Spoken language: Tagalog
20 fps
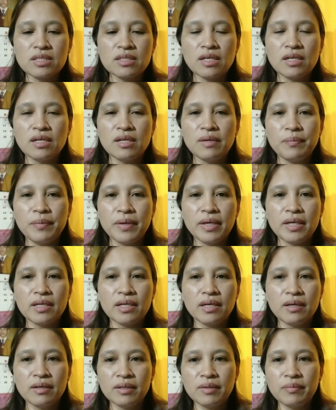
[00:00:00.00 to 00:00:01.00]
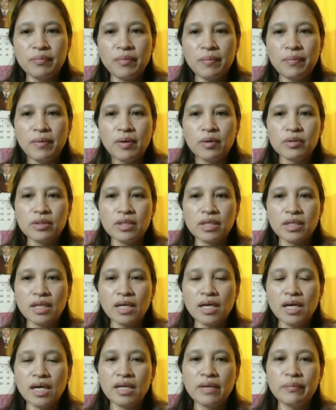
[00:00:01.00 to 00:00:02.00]
extra na pera, ipapautang,
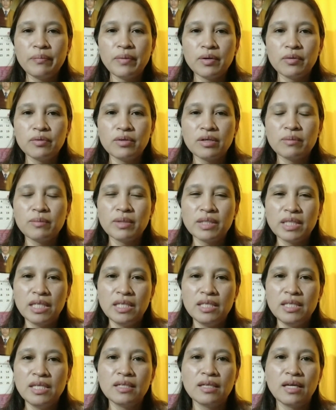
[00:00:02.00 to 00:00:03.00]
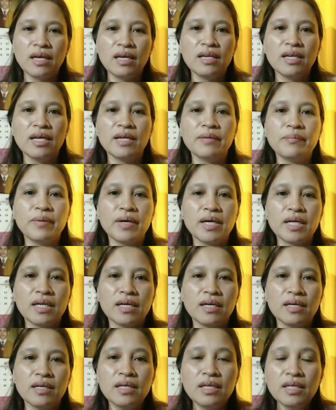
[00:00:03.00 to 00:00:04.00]
naghahanap ako ng matinding dahilan
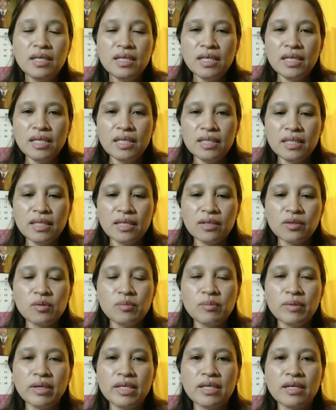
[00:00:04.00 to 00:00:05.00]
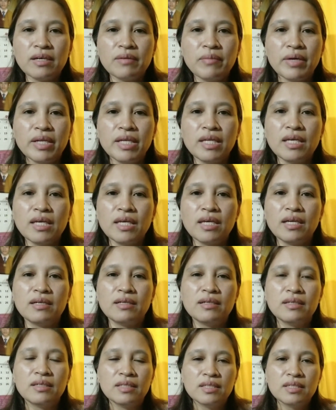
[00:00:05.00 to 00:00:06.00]
para hindi ako mahiyang maningil.
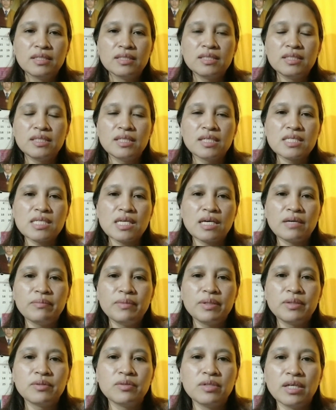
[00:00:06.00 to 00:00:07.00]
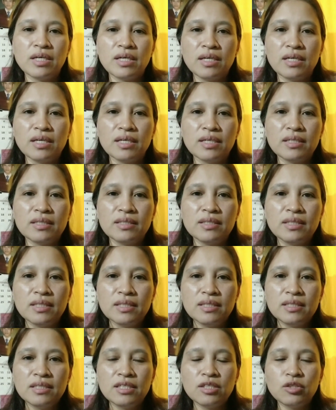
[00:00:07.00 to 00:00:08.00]
Sinasabi ko na
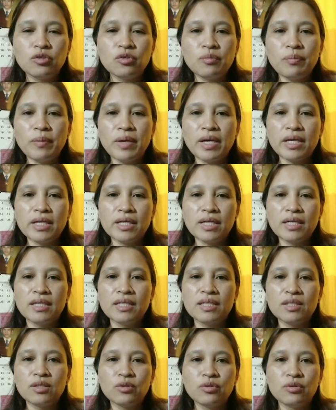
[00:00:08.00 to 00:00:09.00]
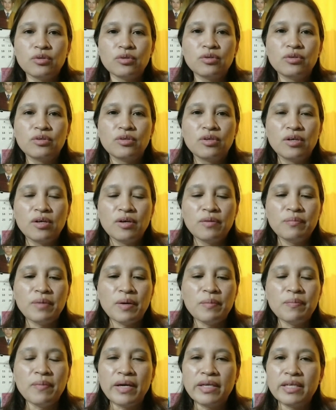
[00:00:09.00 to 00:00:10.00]
itong pera na to,
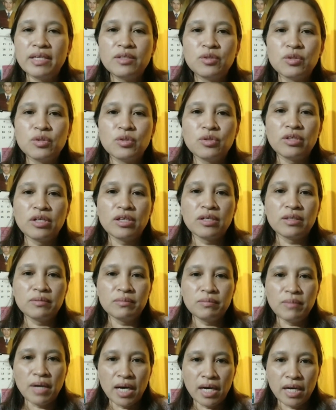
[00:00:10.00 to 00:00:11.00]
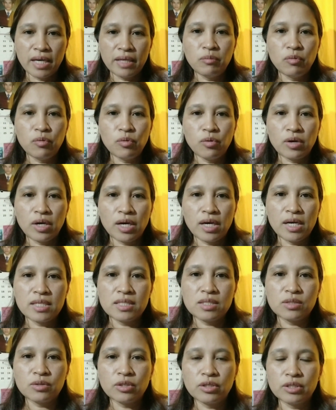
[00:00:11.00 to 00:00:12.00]
pambayad ko to ng bahay
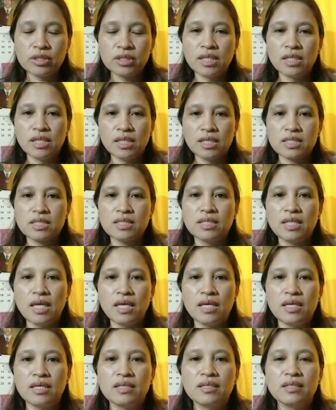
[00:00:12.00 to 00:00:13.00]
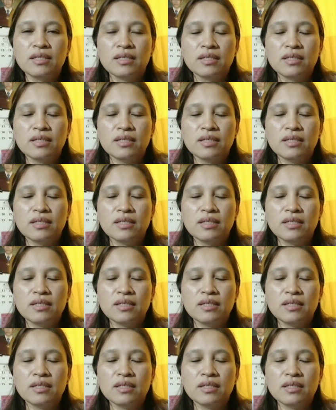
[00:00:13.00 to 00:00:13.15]
bukas or sa next day.